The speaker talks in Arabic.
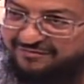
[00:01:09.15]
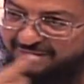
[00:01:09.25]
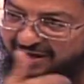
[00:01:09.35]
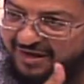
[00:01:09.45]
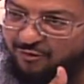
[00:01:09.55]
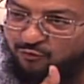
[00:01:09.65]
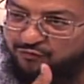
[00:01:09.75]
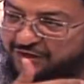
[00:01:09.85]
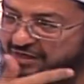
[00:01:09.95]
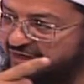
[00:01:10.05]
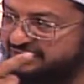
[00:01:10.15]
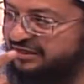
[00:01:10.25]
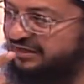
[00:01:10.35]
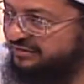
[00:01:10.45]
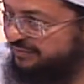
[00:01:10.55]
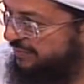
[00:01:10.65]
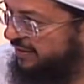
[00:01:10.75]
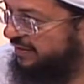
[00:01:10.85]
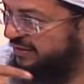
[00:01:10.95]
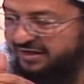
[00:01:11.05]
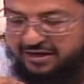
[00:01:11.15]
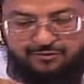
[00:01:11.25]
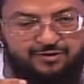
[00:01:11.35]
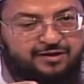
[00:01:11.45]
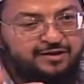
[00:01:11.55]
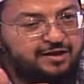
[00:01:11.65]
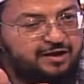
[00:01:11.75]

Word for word: معه في الأرض التي باركنا حولها